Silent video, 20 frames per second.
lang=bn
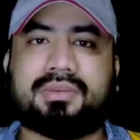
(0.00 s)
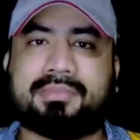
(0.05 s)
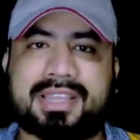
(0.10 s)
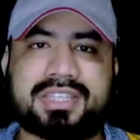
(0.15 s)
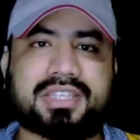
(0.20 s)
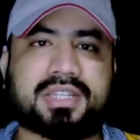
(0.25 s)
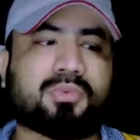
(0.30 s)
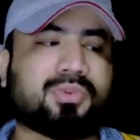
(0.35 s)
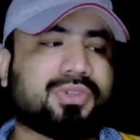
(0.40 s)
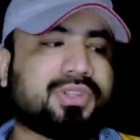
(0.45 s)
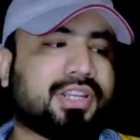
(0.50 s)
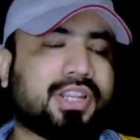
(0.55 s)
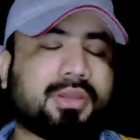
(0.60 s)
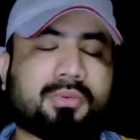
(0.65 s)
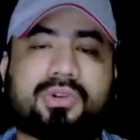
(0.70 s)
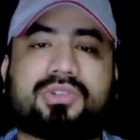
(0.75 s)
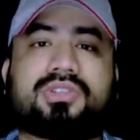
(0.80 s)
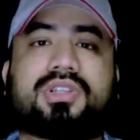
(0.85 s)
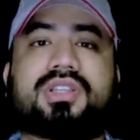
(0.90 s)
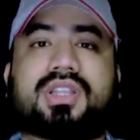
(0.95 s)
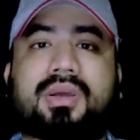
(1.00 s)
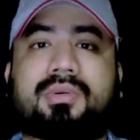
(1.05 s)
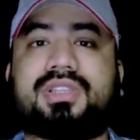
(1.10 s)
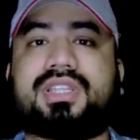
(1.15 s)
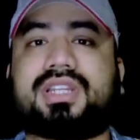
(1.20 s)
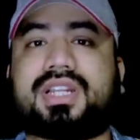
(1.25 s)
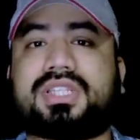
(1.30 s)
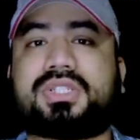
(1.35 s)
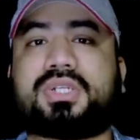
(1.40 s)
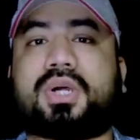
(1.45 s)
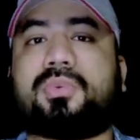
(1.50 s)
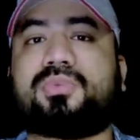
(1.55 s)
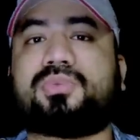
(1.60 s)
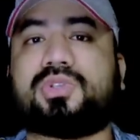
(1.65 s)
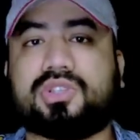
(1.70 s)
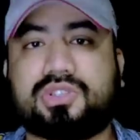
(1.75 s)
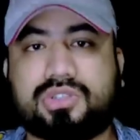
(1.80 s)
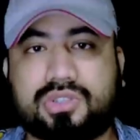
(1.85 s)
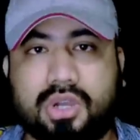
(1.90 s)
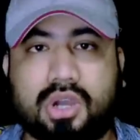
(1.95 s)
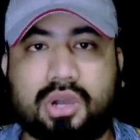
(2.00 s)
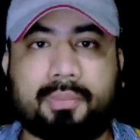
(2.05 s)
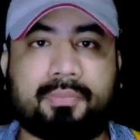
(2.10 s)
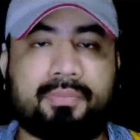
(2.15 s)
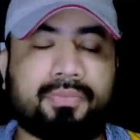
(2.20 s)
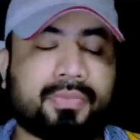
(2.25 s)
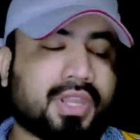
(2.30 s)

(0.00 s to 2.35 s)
ম্যাচের মধ্যে নেই অর্থাৎ আমাদের কাছে অপশনস কম